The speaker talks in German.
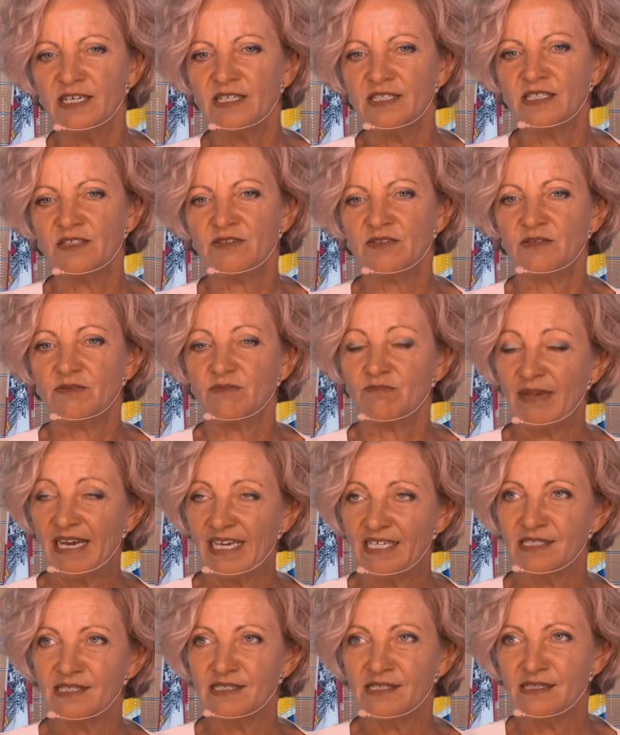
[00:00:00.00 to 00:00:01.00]
die
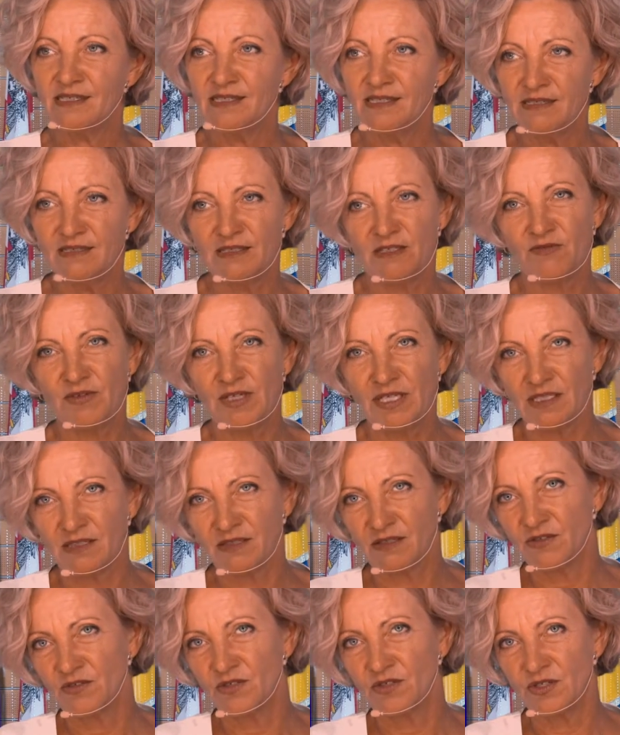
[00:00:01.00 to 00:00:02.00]
meistens nicht den Weg in
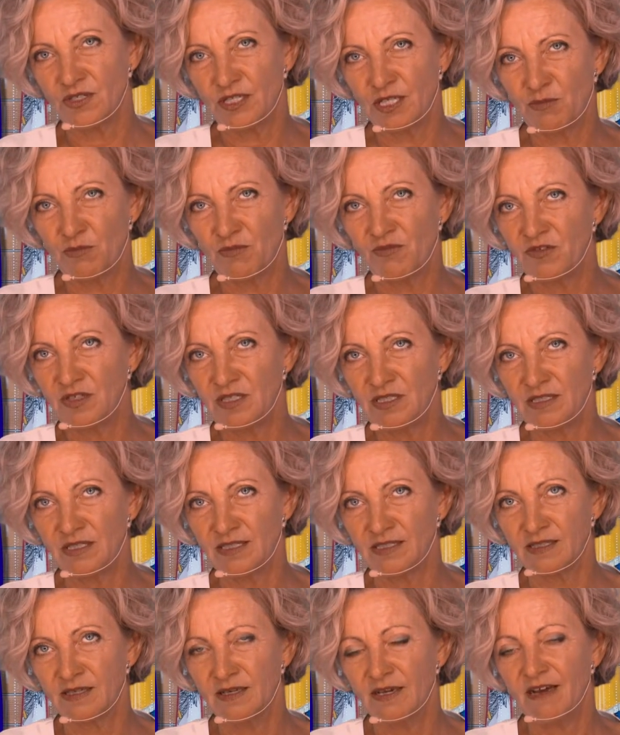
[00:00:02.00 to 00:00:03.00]
das System
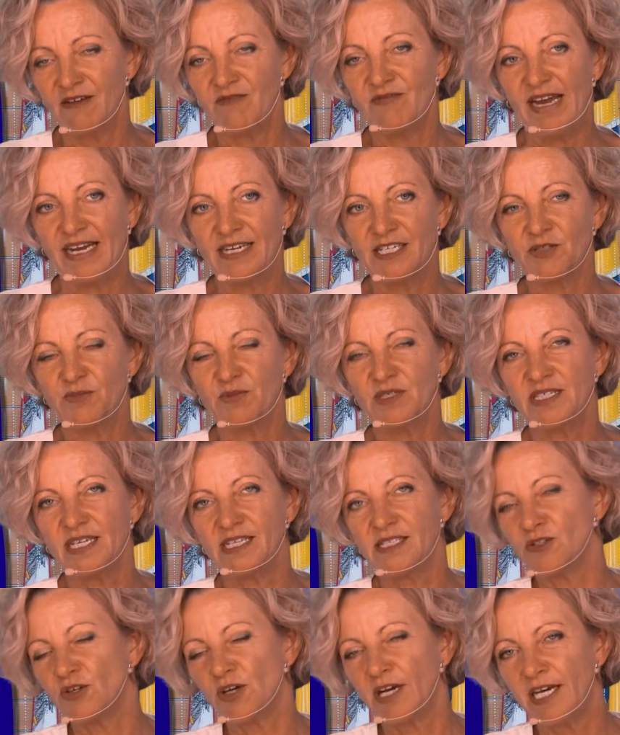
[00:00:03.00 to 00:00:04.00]
findet, weil das bis
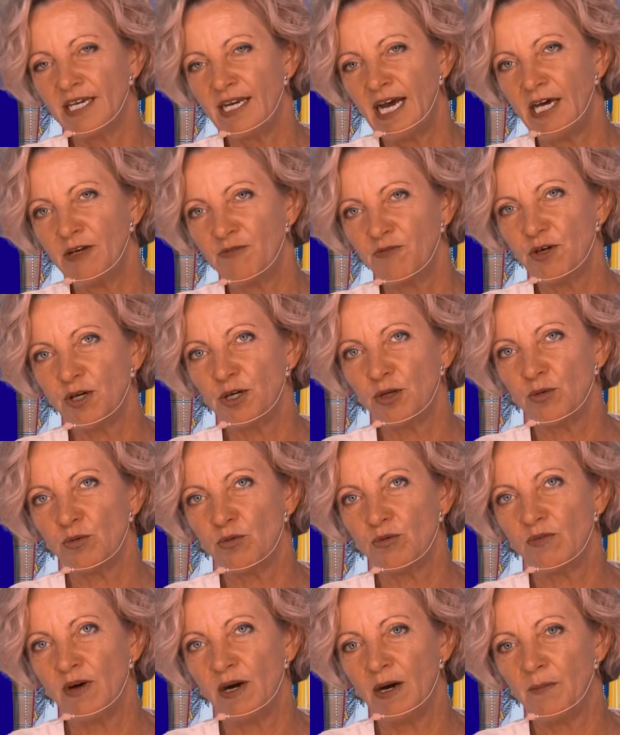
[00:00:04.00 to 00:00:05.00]
jetzt noch keine
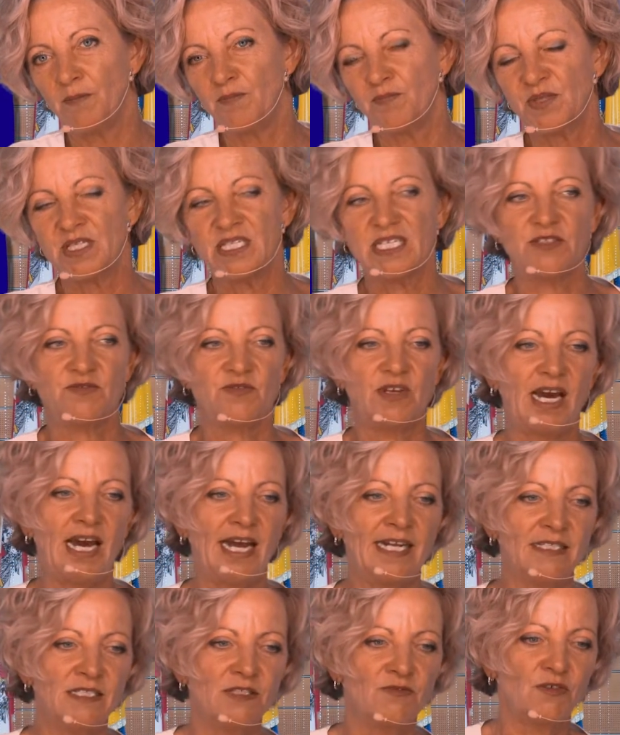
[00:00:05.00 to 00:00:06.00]
Anforderung war. Das heißt, wir
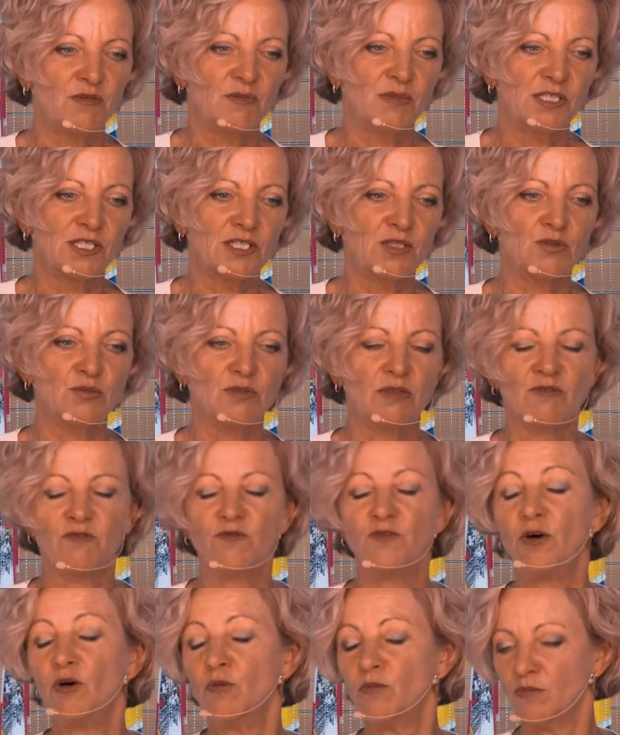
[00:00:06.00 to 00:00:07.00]
erhalten Informationen
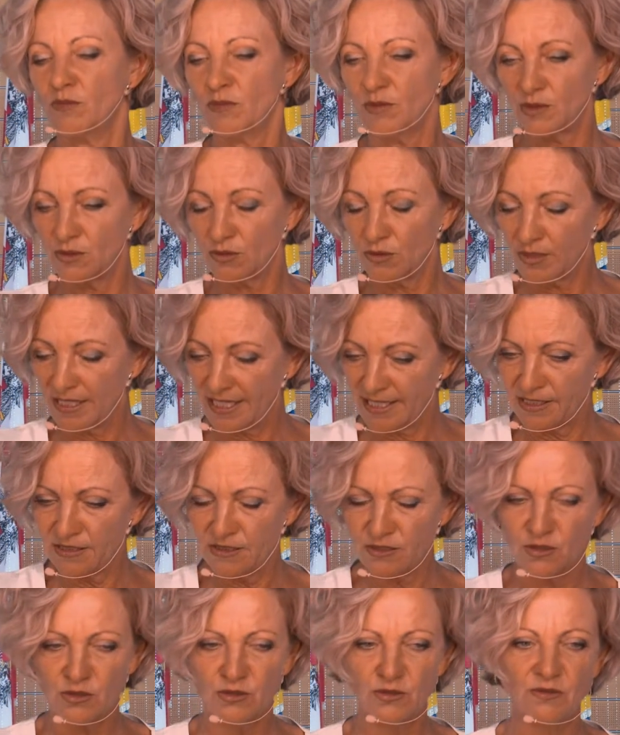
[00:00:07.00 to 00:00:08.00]
vom
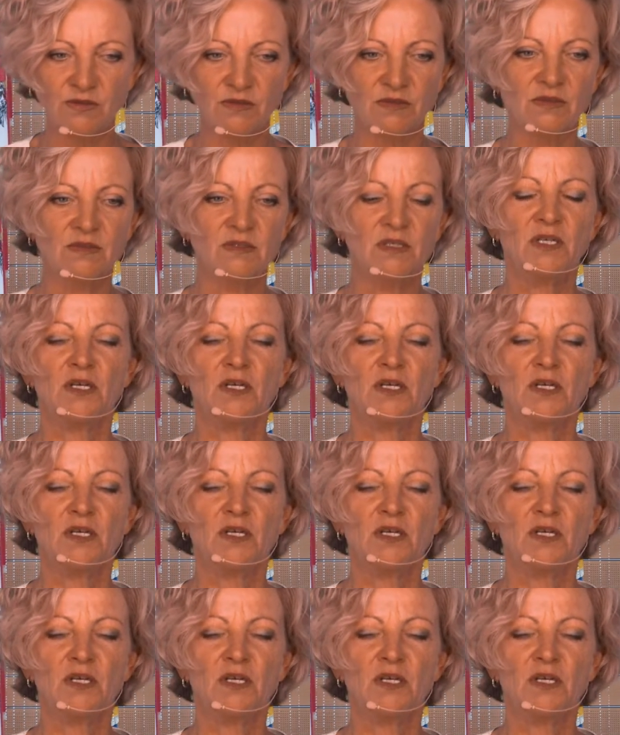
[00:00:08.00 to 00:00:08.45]
Endkunden,